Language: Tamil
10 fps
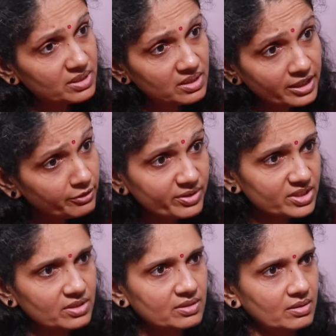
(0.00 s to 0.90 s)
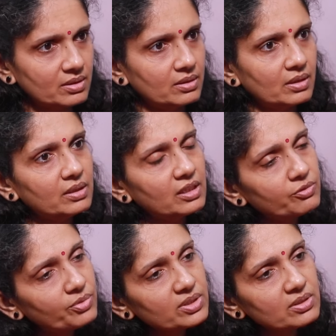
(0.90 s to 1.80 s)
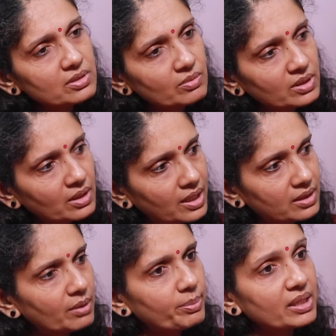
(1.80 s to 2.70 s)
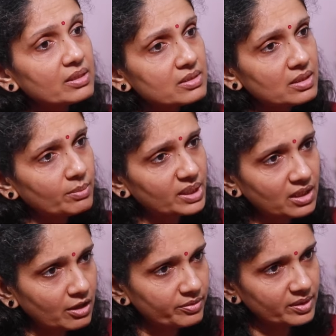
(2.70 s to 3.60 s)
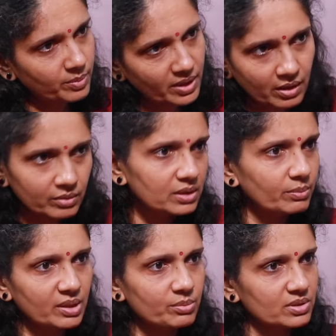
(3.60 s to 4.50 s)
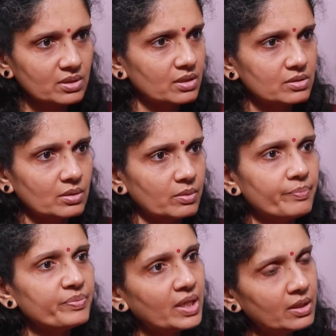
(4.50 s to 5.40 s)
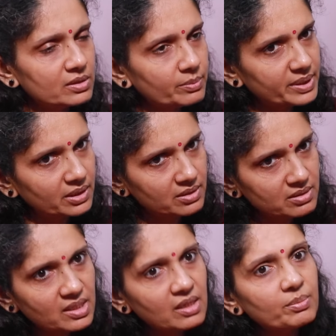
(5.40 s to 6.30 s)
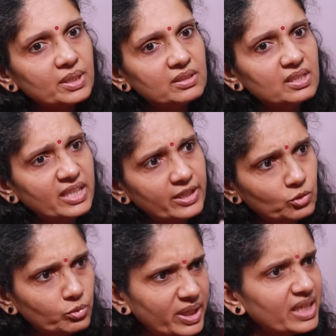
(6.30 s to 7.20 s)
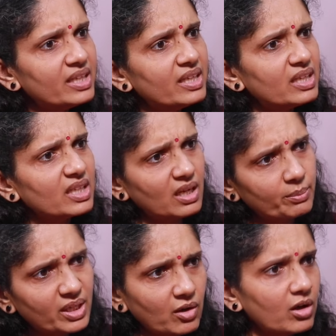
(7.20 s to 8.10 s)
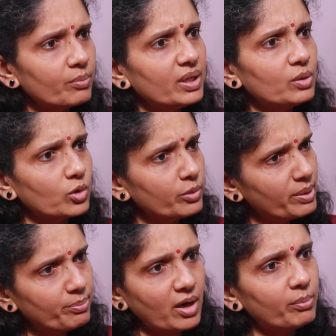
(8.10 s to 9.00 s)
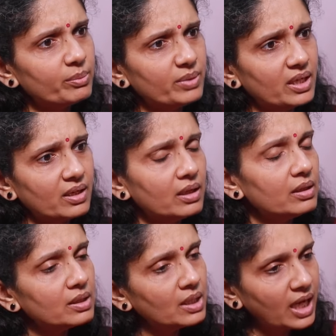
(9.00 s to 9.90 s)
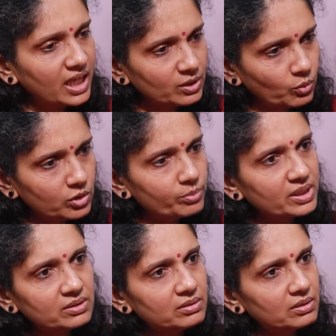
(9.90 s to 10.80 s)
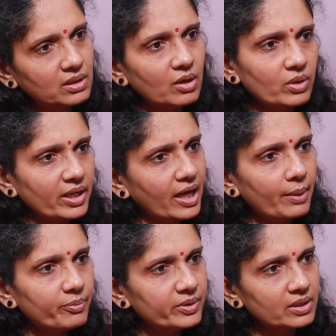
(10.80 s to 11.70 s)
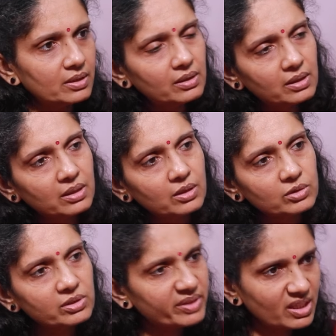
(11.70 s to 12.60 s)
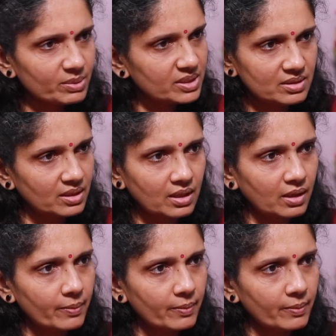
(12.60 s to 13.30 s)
அதுமாதிரி சில இன்ஃபெக்ஷன்ஸ் இருக்குது அந்த இன்ஃபெக்ஷன்ஸ் வந்து கரெக்டாக ப்ரெக்னென்சியில் மதரை அஃபெக்ட் பண்ணாலும் இந்த மாதிரி மிஸ்கரேஜ் ஆகும் ஸோ இப்போ இந்த டெஸ்ட்லாம் பார்த்துட்டு இதில் எதுவுமே இல்லை எல்லாமே நார்மல் ஒன்றுமே ப்ராப்ளம் இல்லைன்னா அந்த ஒரு மந்த்து அவங்க கேப் விட்டுட்டு கொஞ்சம் விட்டமின்ஸ்